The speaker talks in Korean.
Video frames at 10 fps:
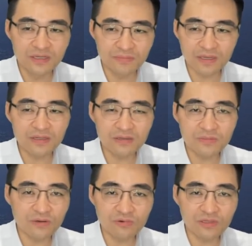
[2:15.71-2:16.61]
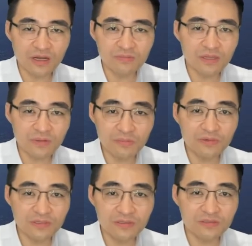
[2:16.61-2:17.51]
배당을 받고 다음날
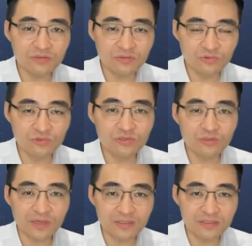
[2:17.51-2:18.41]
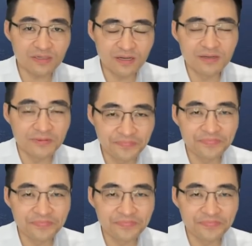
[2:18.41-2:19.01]
8% 두둑에 맞든가,